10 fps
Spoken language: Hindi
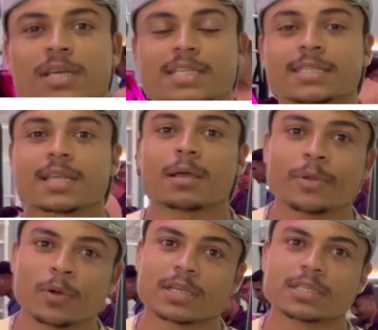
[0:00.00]
एसेंशियल
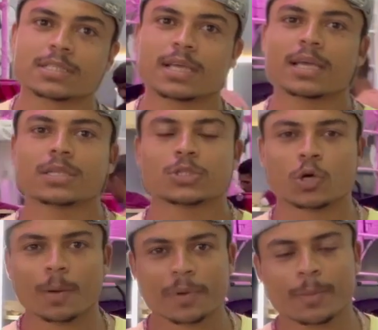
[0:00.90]
एमिनो एसिड्स है जो
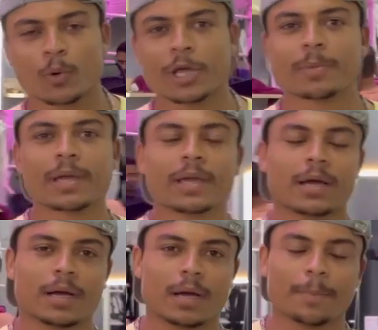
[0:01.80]
आपके बॉडी में
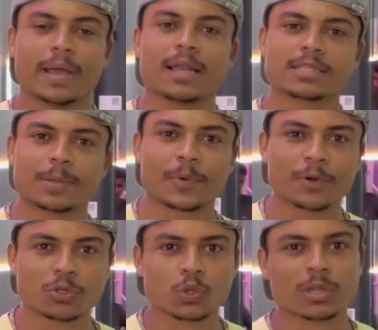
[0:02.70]
पहले से
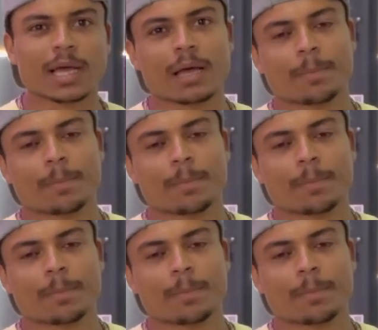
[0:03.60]
प्रोड्यूस होता है